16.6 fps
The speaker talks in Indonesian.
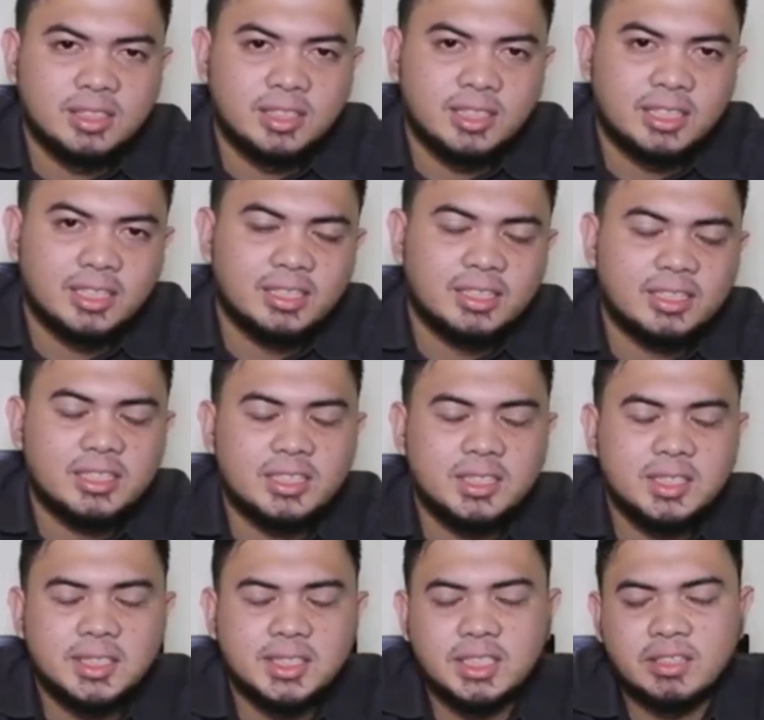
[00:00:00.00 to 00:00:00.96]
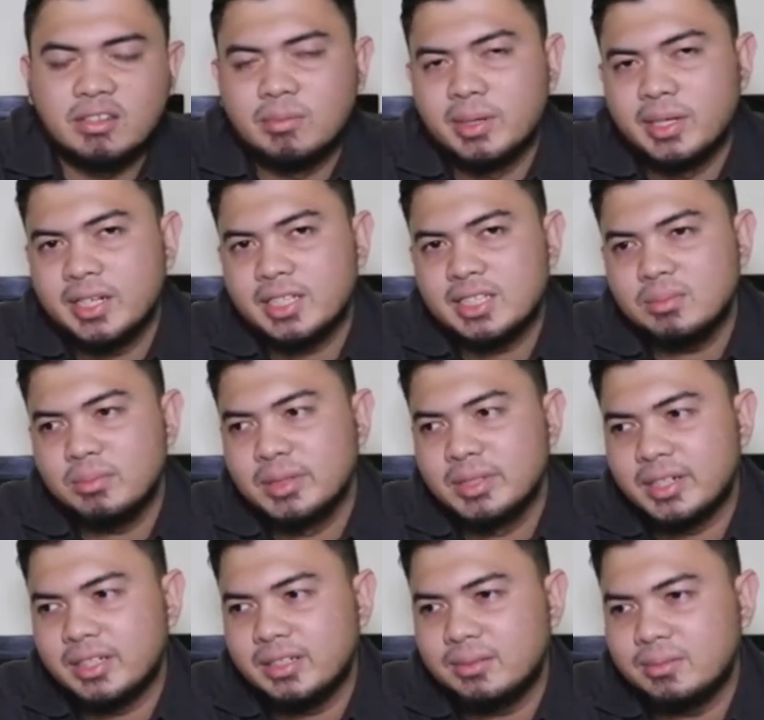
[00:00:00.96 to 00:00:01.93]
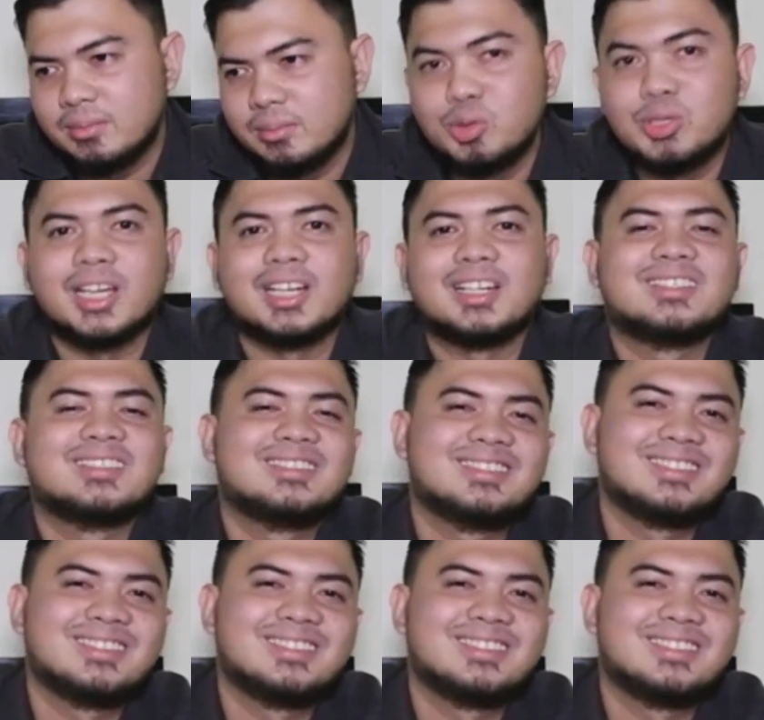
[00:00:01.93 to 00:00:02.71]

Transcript: Nah, Jawabannya sebenarnya bukan.